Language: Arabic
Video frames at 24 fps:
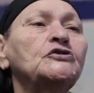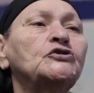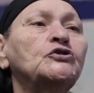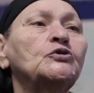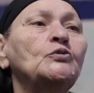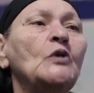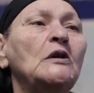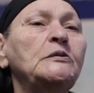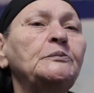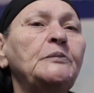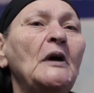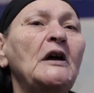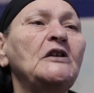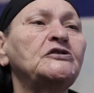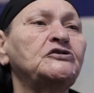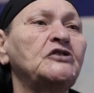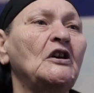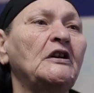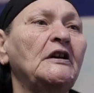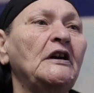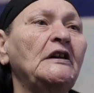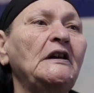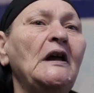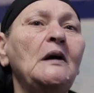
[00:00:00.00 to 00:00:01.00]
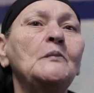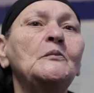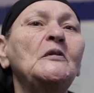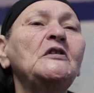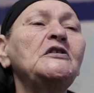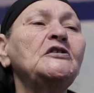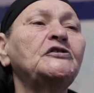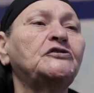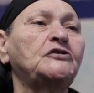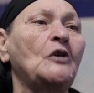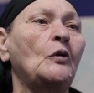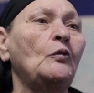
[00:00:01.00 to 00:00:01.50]
الصوت بقى شغال
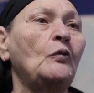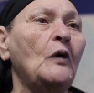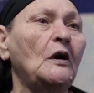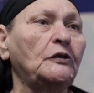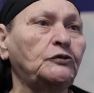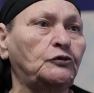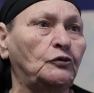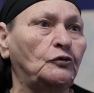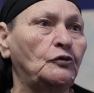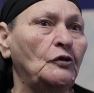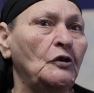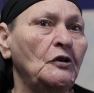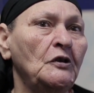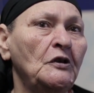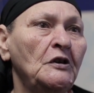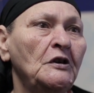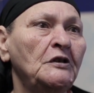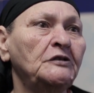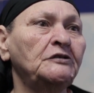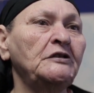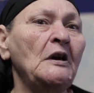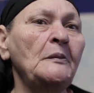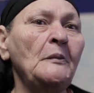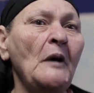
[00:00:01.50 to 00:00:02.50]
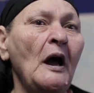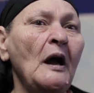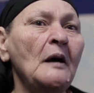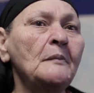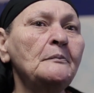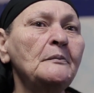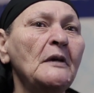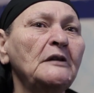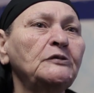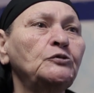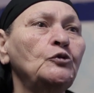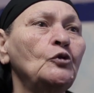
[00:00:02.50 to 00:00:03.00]
عمالين يصوتوا ده
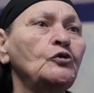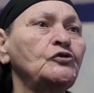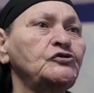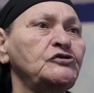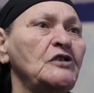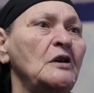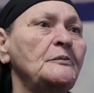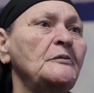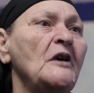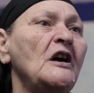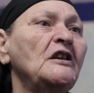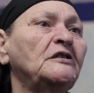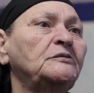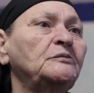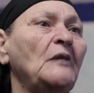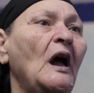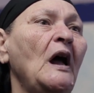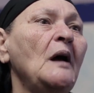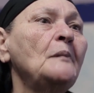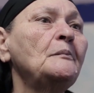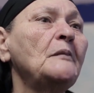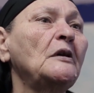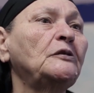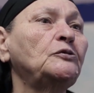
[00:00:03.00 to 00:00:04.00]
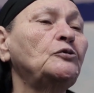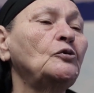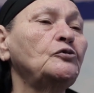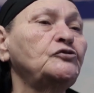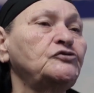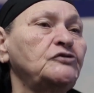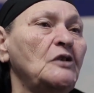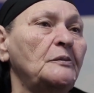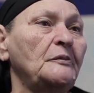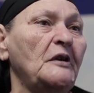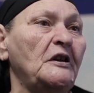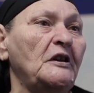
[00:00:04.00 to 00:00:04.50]
محمد دوكشه مات محمد دوكشه